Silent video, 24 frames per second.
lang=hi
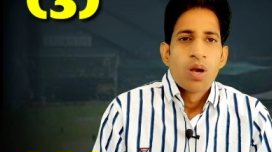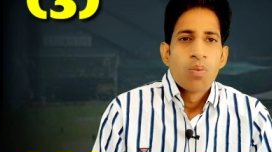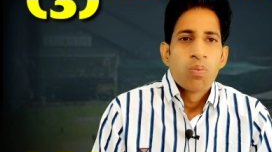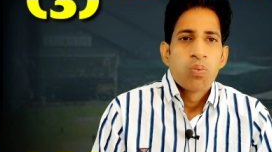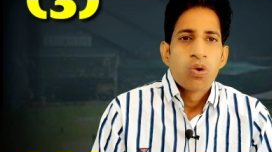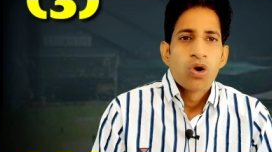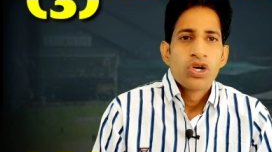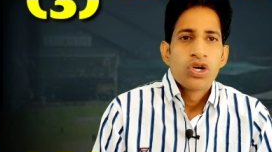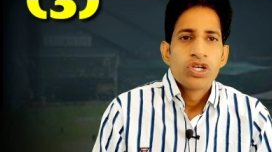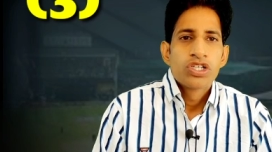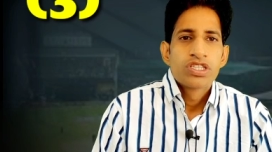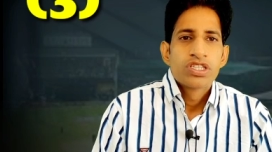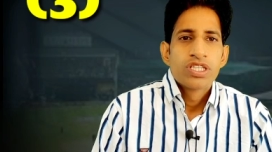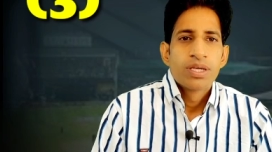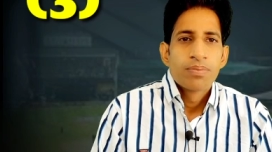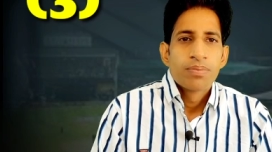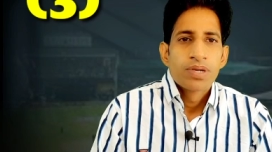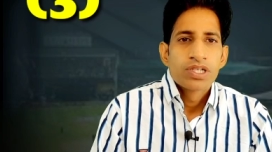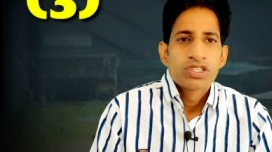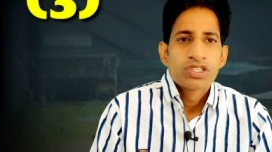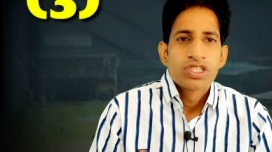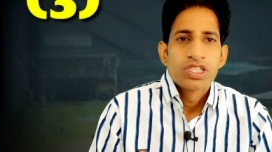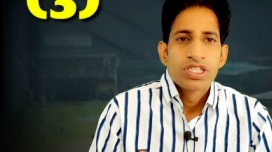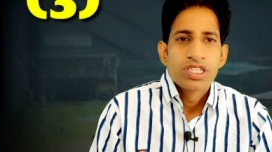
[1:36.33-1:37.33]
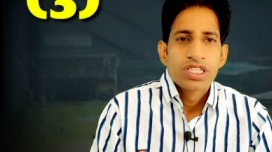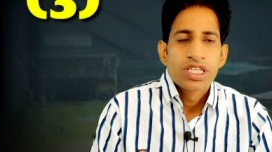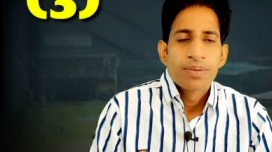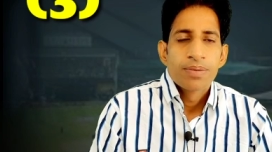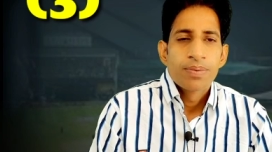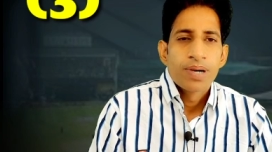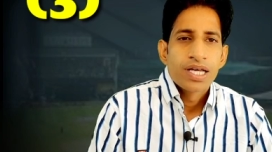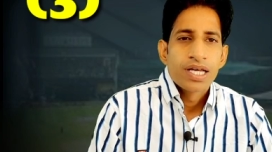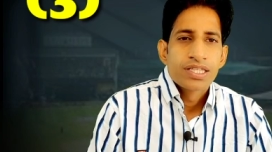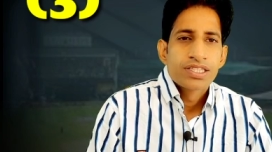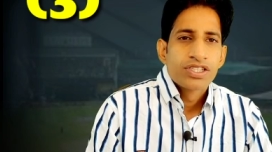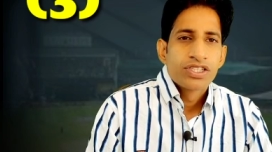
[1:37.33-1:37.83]
पॉइंट नंबर तीन की
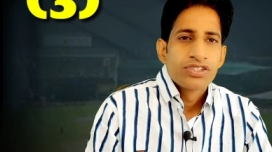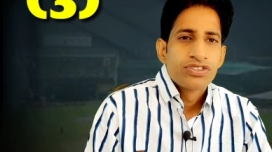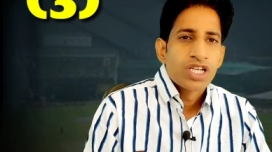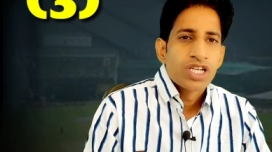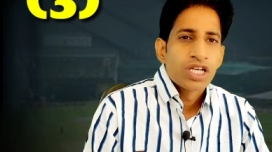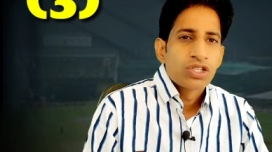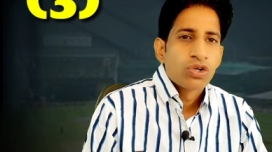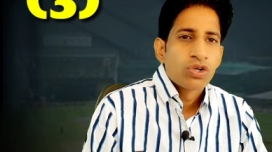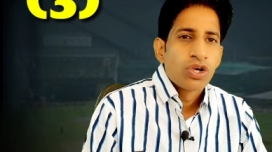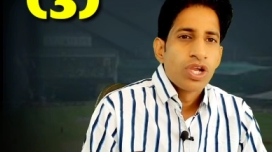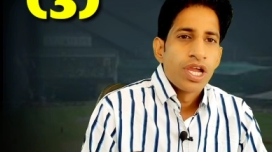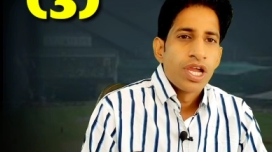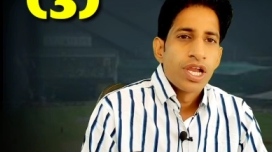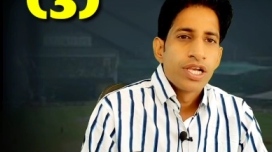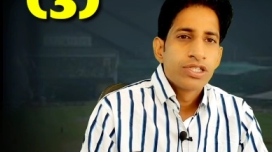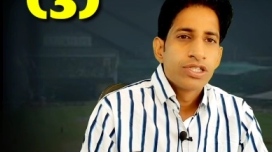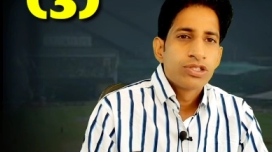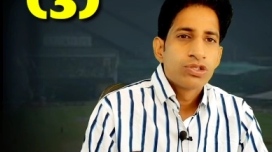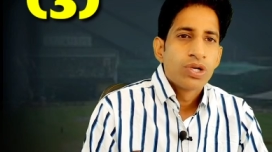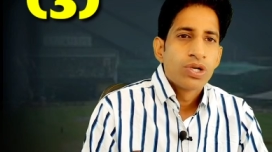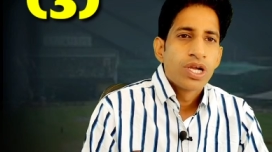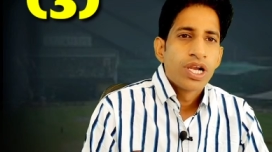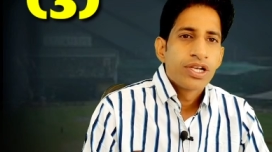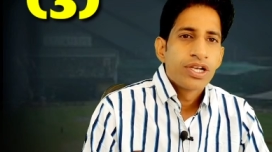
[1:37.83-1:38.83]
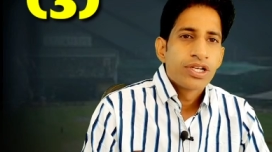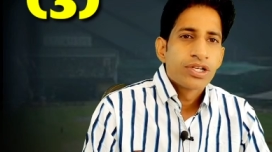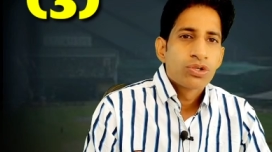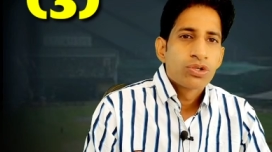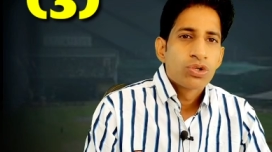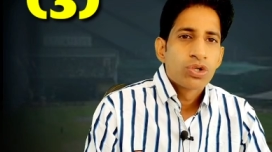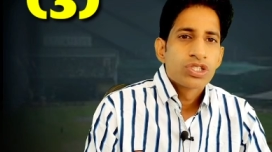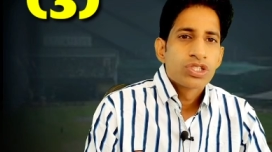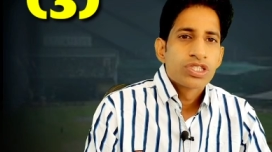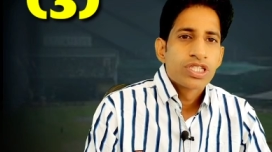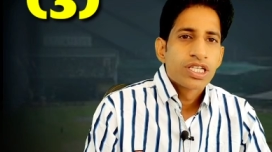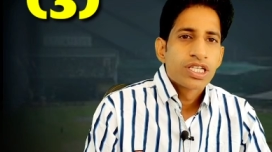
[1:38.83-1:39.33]
बात की जाए तो हेड टू हेड
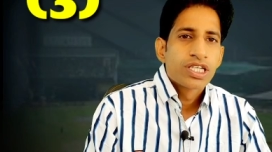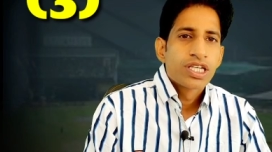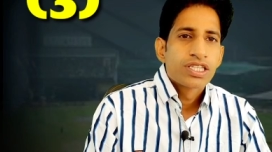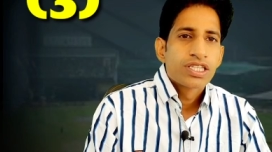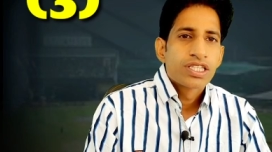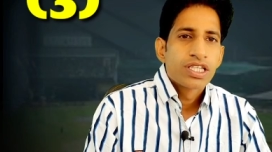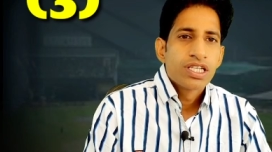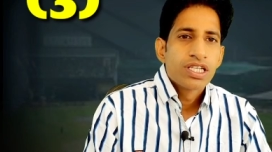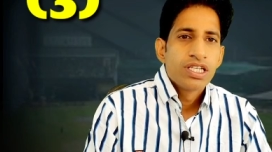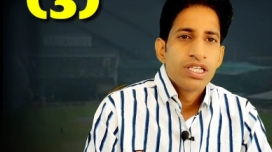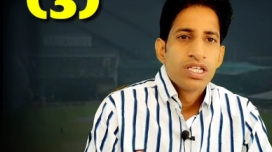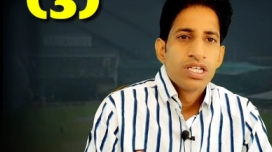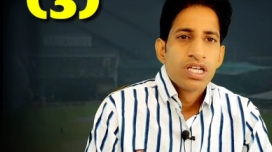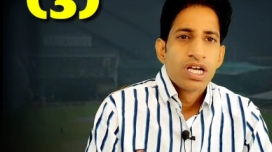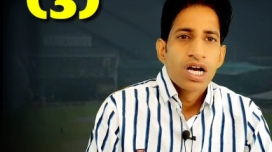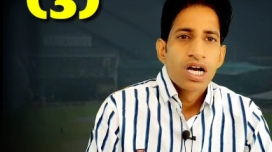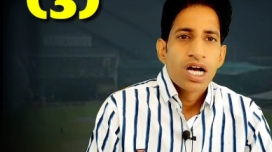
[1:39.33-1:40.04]
रिकॉर्ड देख लेते हैं